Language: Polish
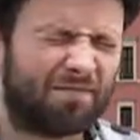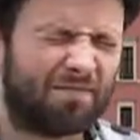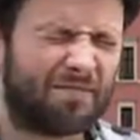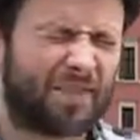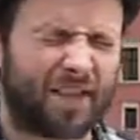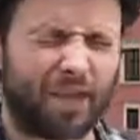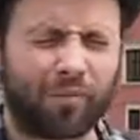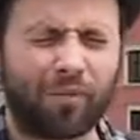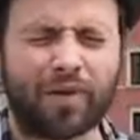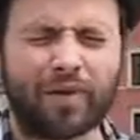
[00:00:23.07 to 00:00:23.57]

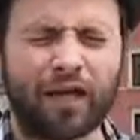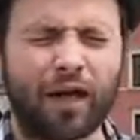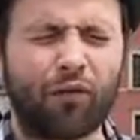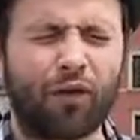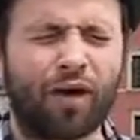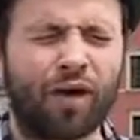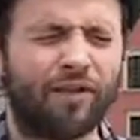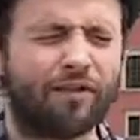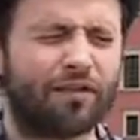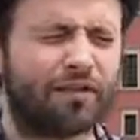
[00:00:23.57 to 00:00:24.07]
takie banały,
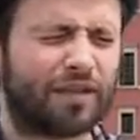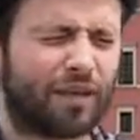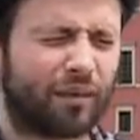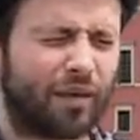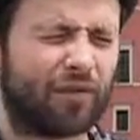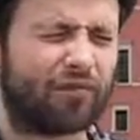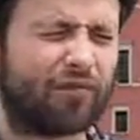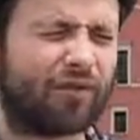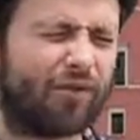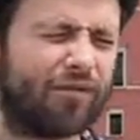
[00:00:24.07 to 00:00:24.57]
ale to jest
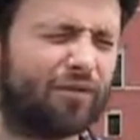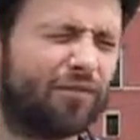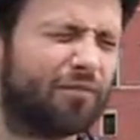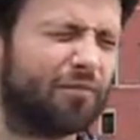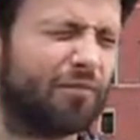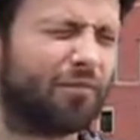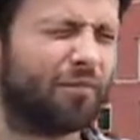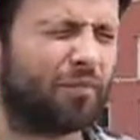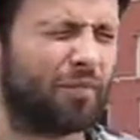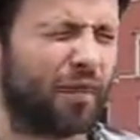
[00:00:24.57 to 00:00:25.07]
naprawdę
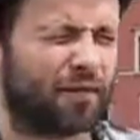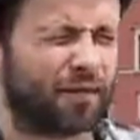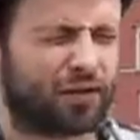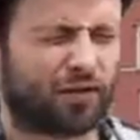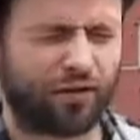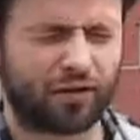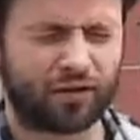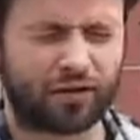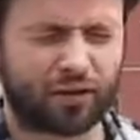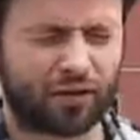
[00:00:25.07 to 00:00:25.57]
bardzo
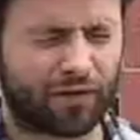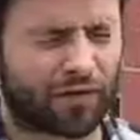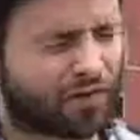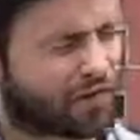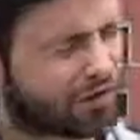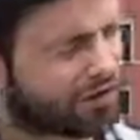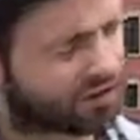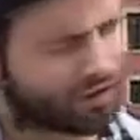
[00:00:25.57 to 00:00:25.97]
wartościowa rzecz,